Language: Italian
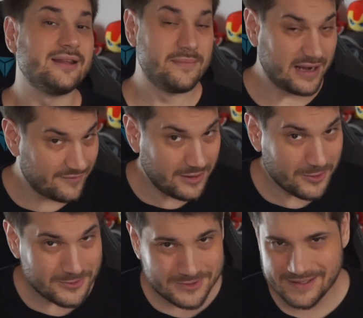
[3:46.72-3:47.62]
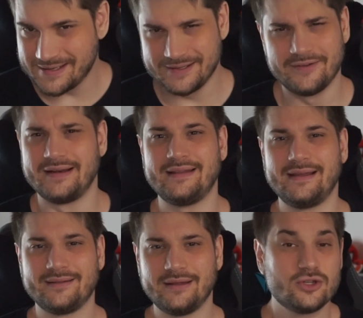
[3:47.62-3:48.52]
meravigliose e
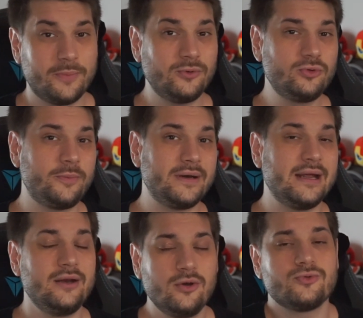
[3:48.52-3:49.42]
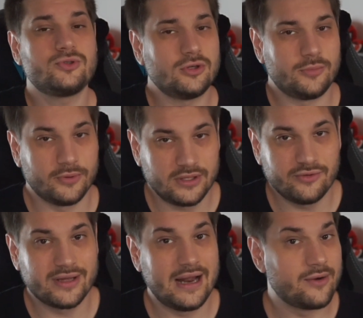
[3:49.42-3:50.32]
divertenti. Soprattutto perché non solo
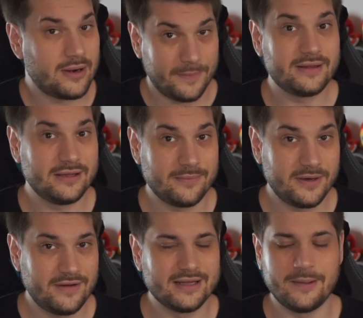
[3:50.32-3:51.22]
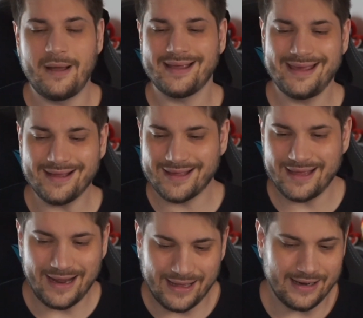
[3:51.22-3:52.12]
potevo creare una partita privata, ma
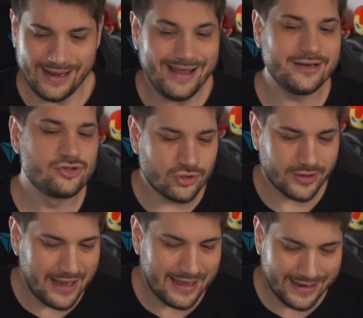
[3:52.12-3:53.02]
chiacchierare e giocare